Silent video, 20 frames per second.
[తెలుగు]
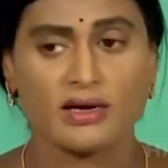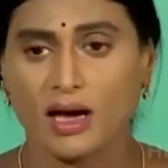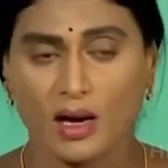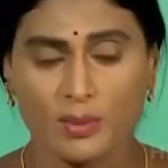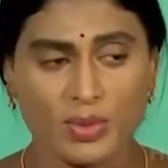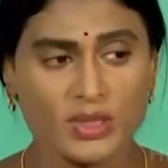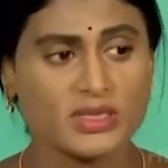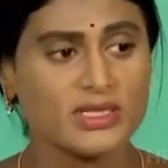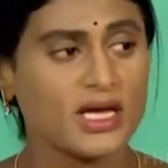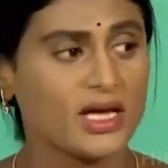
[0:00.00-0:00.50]

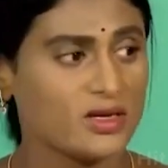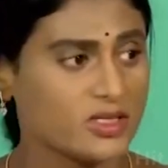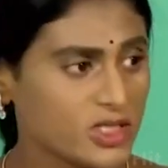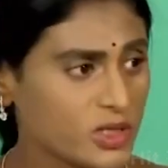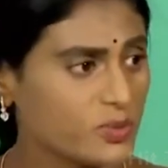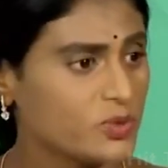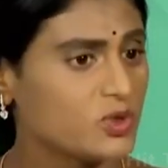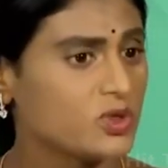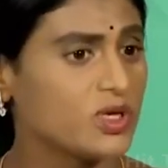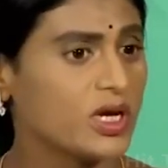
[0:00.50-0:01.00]
అబద్ధాలు
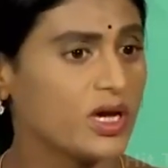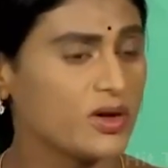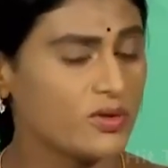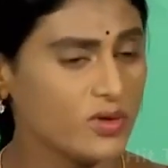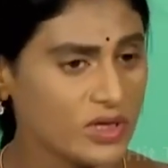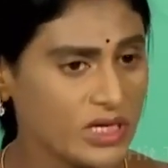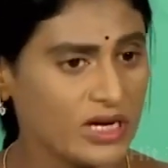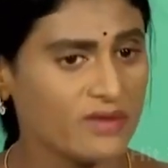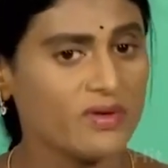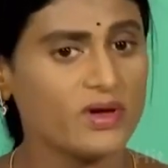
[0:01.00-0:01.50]
చెప్తున్నారో
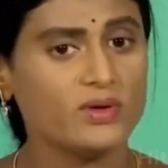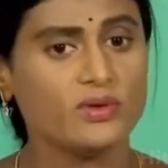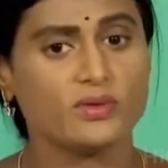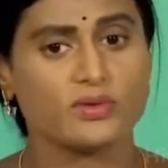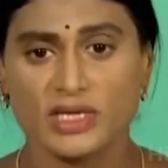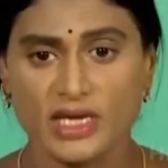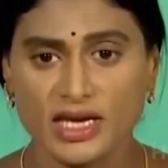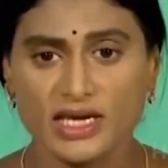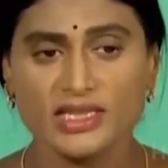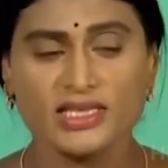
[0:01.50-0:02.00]
ఎవరు
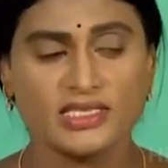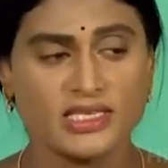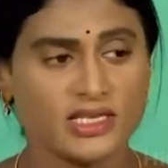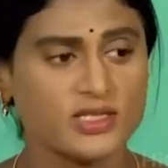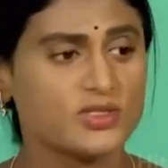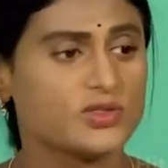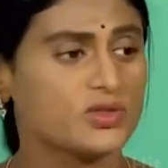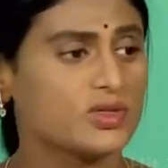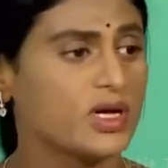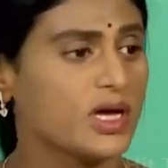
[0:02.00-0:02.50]
ఏది
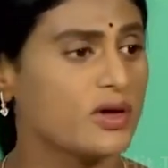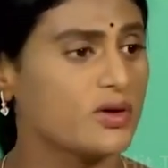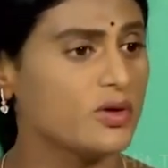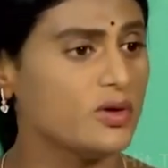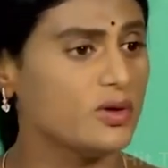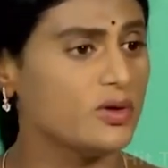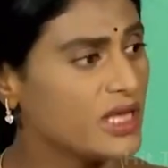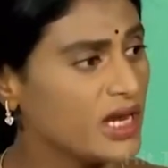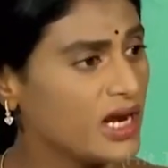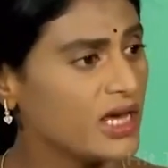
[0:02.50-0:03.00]
చేస్తున్నారో
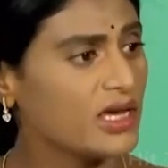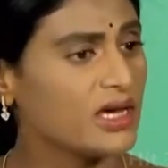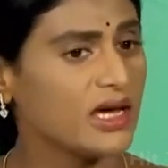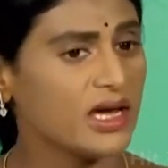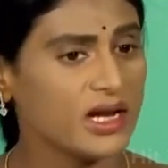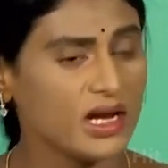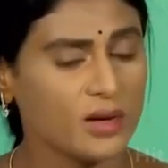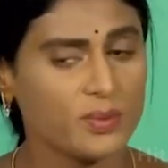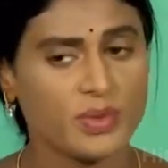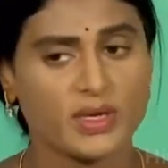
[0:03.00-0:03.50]

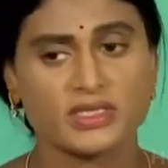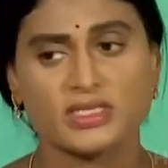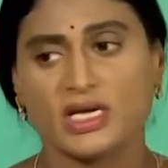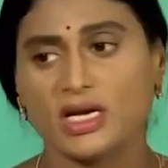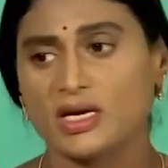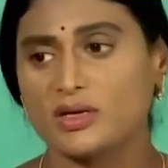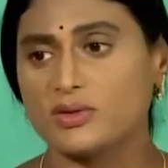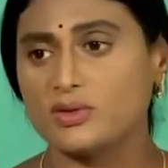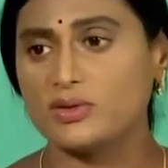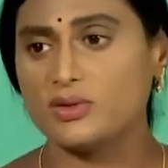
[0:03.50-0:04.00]
తెలంగాణ
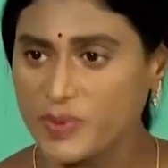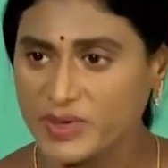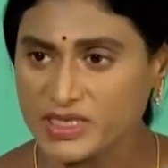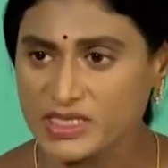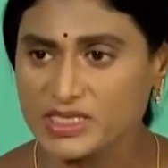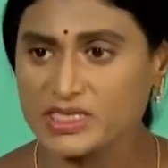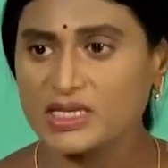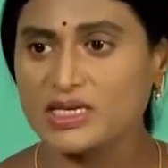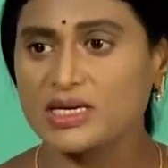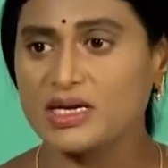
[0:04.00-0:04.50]
ప్రజలకు
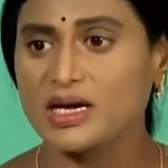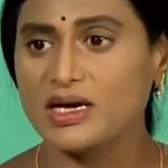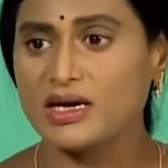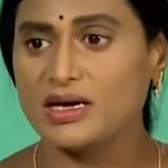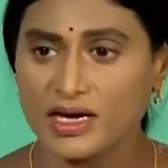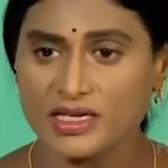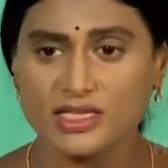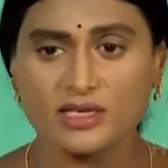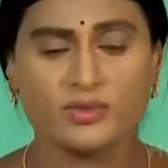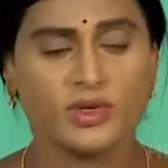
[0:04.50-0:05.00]
స్పష్టంగా
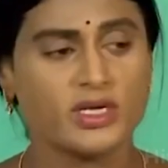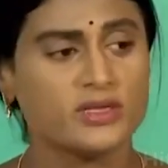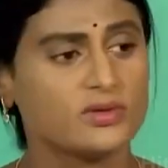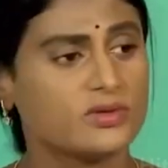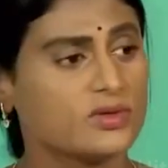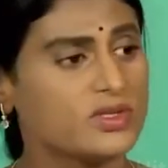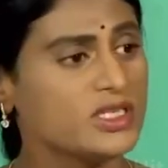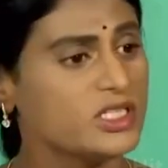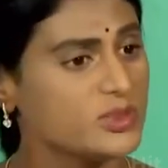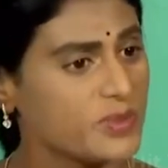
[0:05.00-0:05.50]

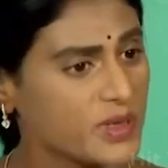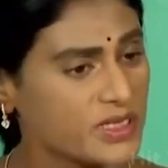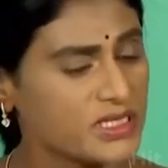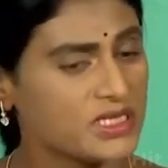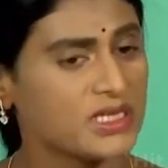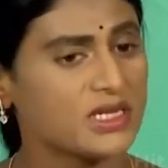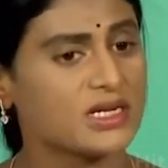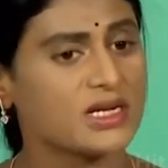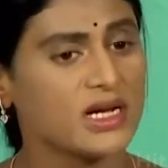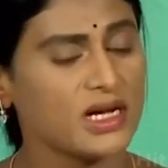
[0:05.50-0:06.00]
అర్థమవుతుంది
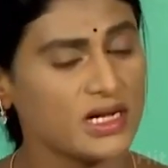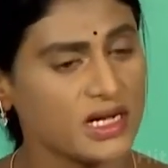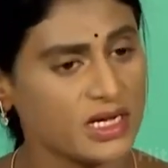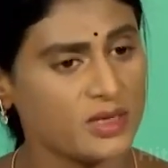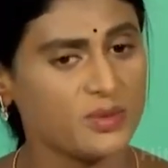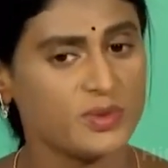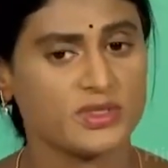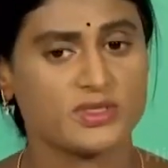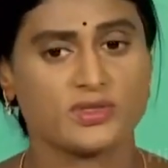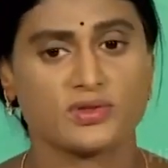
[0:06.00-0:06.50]
స్పష్టంగా
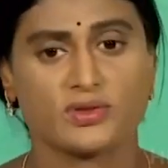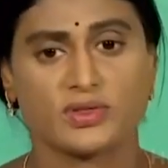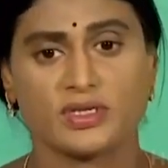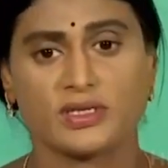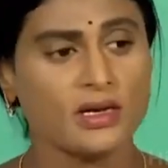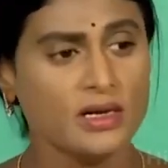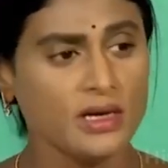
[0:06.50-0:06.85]
కనిపిస్తుంది